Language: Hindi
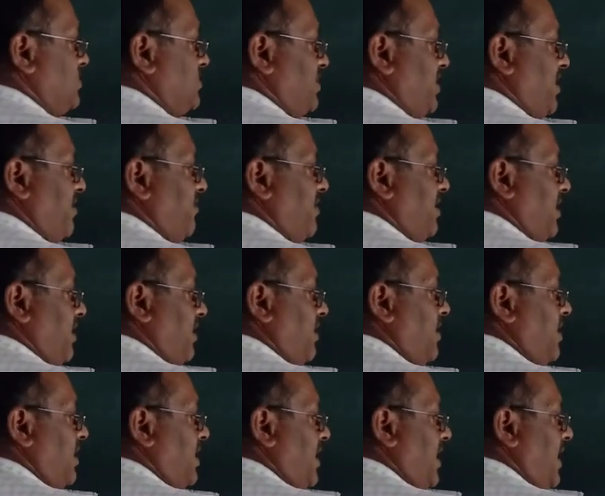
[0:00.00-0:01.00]
सेवन
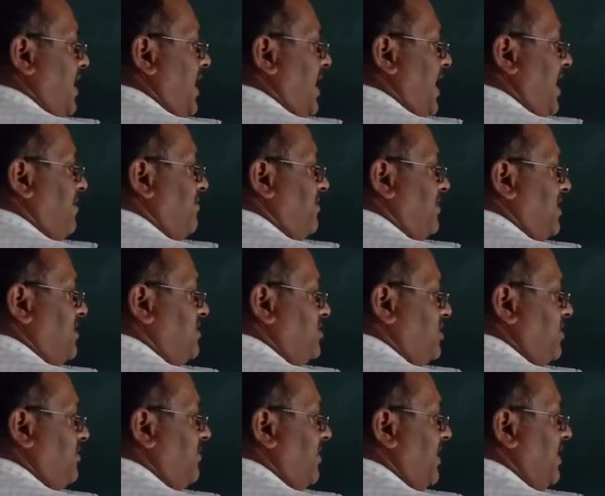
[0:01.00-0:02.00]
एवरेज
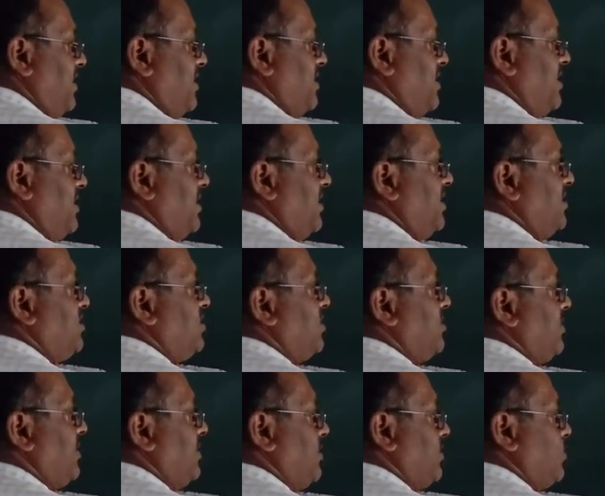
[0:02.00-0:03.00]
इन्वेंट्री इज
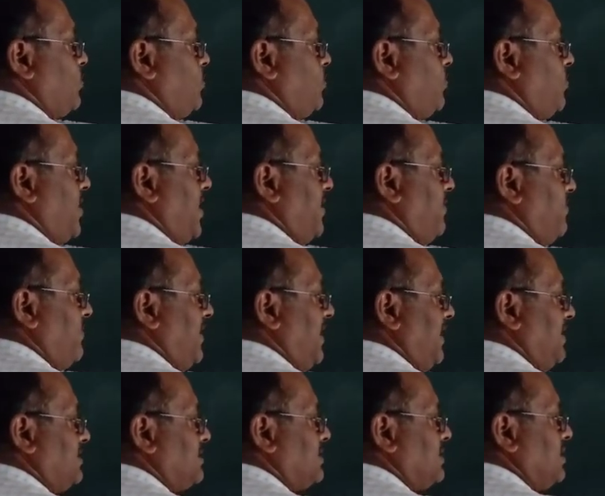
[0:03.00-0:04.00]
इक्वल टू फाइव
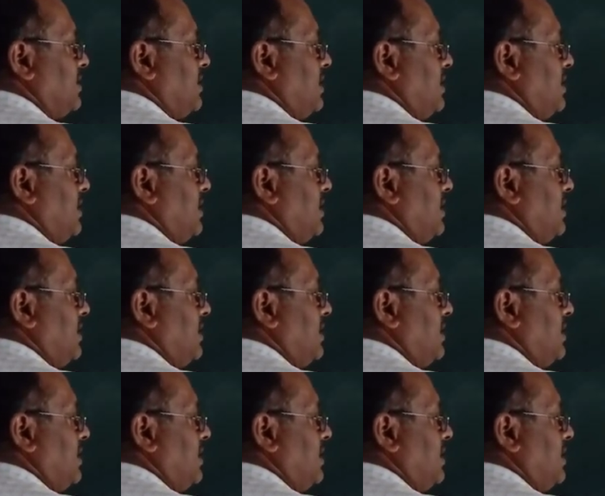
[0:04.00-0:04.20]
लैक्स